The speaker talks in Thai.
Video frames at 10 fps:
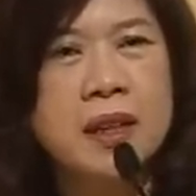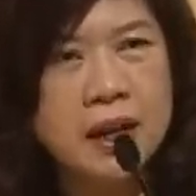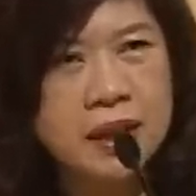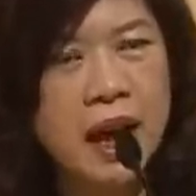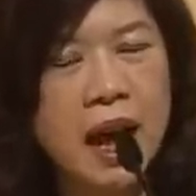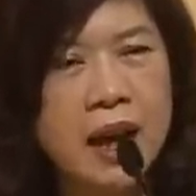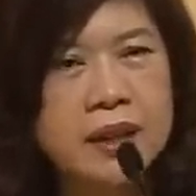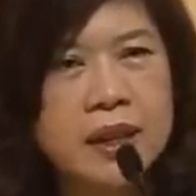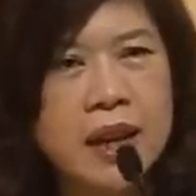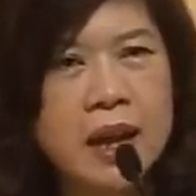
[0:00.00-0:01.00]
ทั้งยาก
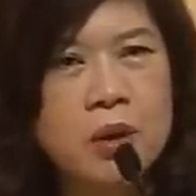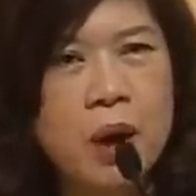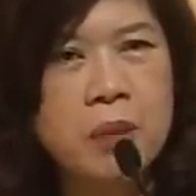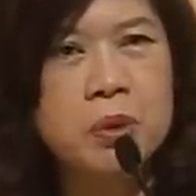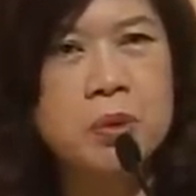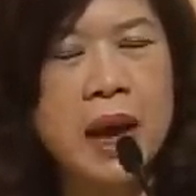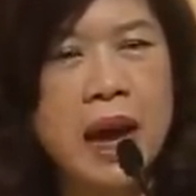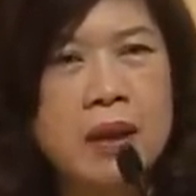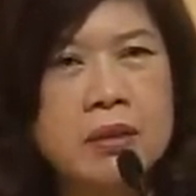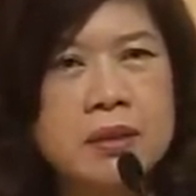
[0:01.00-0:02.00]
ในด้านความรู้
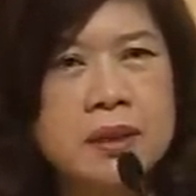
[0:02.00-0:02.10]
แล้ว